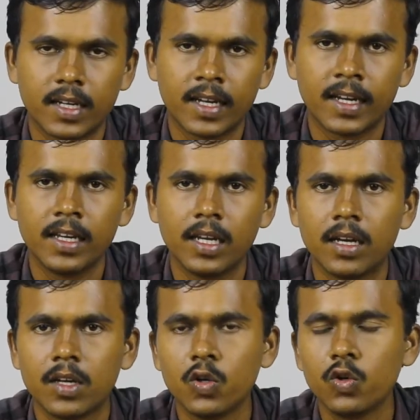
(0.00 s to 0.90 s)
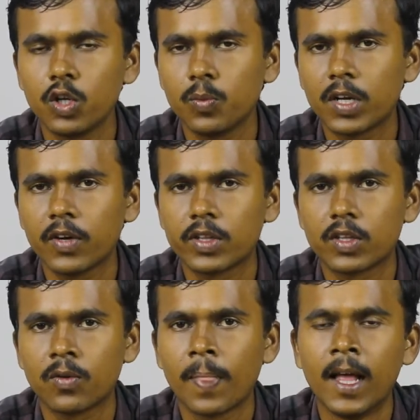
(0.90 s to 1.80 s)
எகெயின் யூடியூப்கே
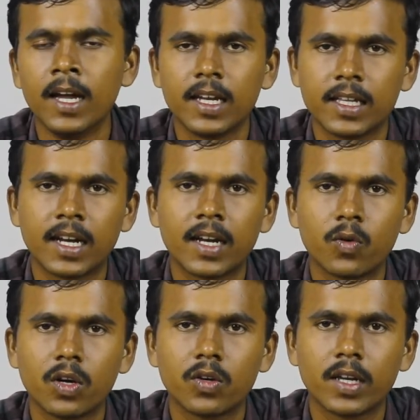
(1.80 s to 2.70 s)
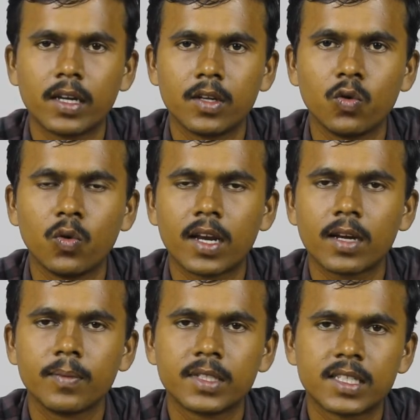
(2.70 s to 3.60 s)
வந்துடும் இதனால் உங்களுடைய
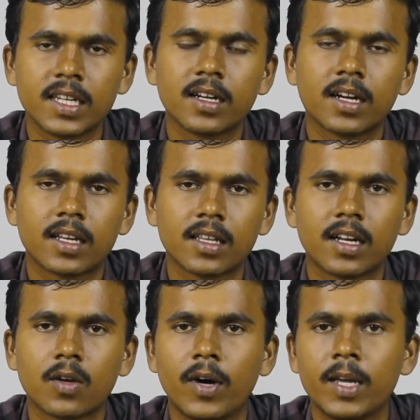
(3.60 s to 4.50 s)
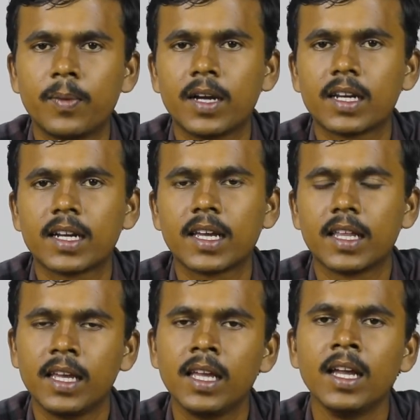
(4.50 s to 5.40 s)
யூஆர்எல் மிஸ்டேக் ஆகிறதுக்கான வாய்ப்புகள்
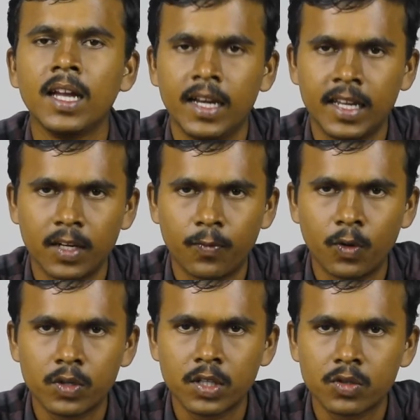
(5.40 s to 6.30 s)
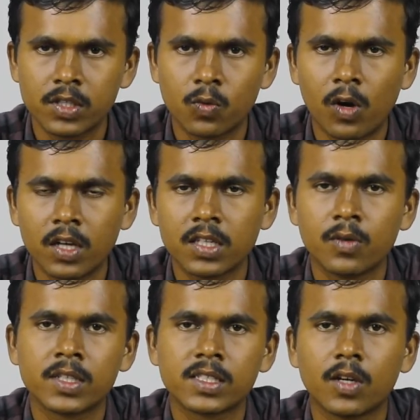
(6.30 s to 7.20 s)
கிடையாது நீங்கள் ஃபோர் தௌசண்ட் வாட்ச்
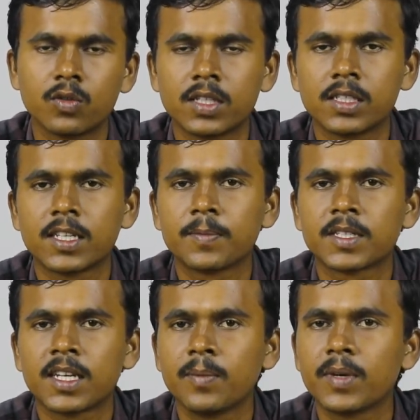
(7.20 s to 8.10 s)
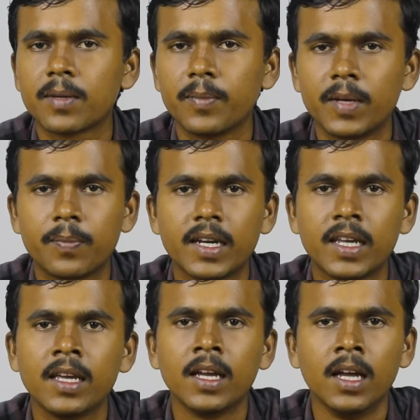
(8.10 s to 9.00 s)
ஹவர்ஸ் தௌசண்ட் சப்ஸ்கிரைபரை மீட்
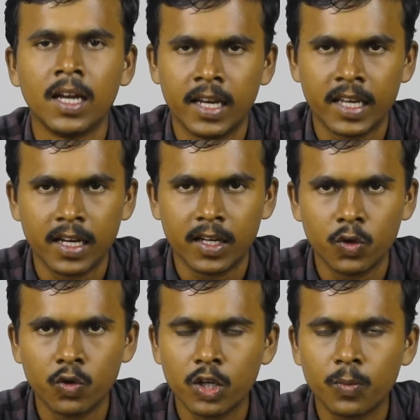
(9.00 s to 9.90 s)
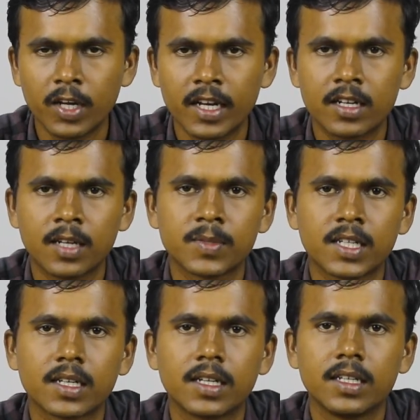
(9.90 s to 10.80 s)
பண்ணி நீங்கள் யூடியூபுடைய டேர்ம்ஸ்
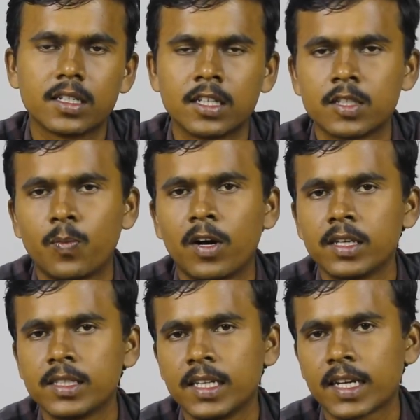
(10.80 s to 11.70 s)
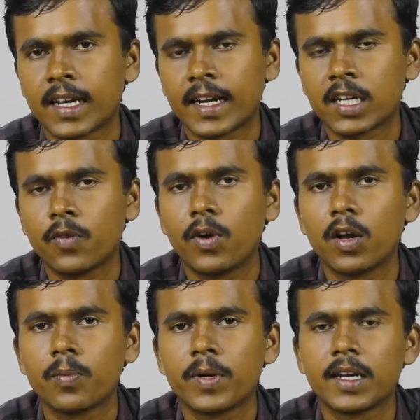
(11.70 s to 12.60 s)
அண்ட் கண்டிஷன்ஸ் பாலிசியை கரெக்டாக
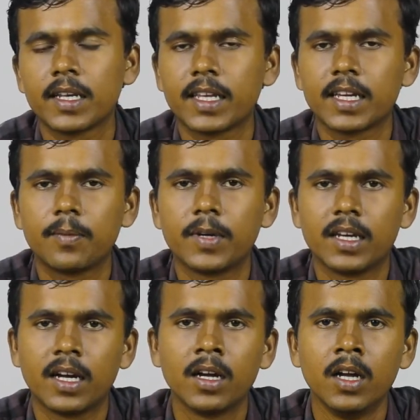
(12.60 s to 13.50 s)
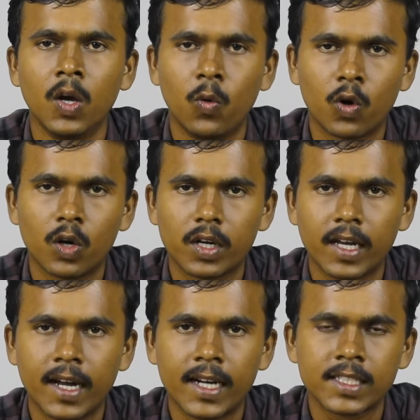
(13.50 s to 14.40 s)
ஃபாலோ பண்ணியிருந்தீங்க அப்படின்னா
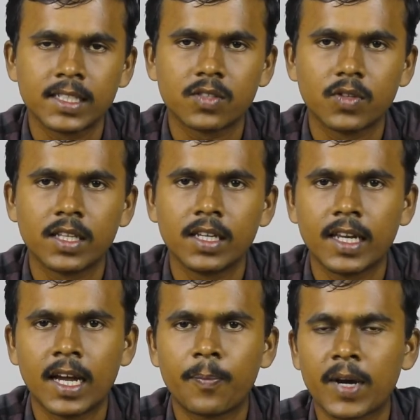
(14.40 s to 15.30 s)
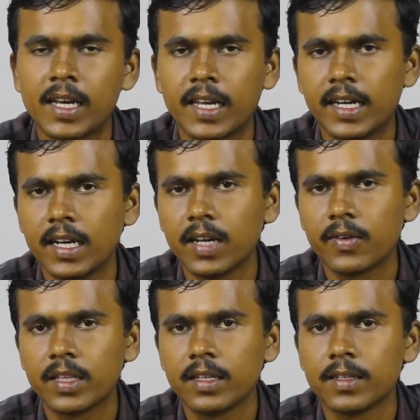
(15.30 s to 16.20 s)
உங்களுடைய ஆட்சன்ஸ் வந்து ஏப்ரல் எண்டில்
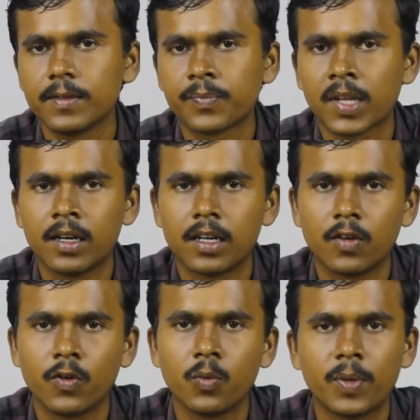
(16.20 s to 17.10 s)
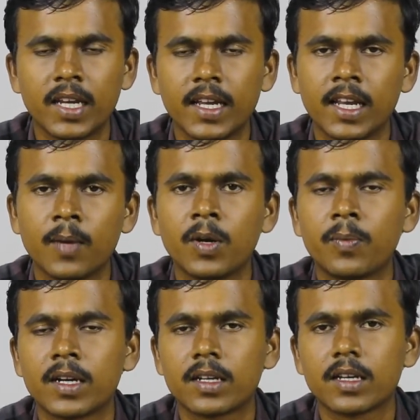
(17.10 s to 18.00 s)
வந்து ரிவ்யூ பண்ணி எனேபிள்
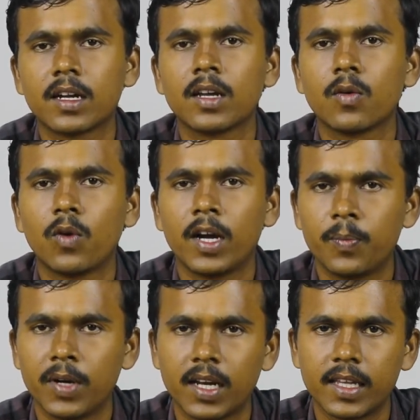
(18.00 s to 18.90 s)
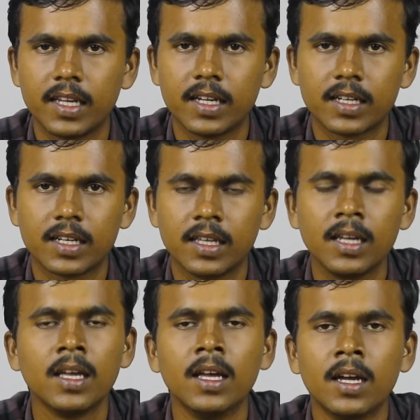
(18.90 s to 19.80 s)
பண்ணுறதுக்கான வாய்ப்புகள் அதிகம் இருக்குது
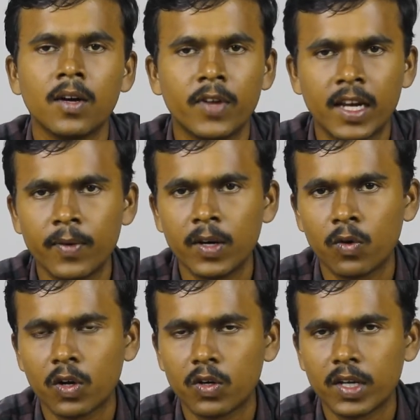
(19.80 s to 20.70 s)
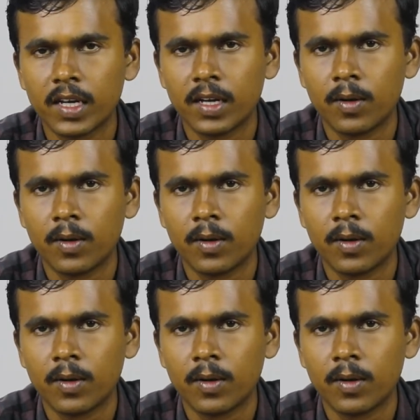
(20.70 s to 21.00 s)
விரைவில் உங்களுடைய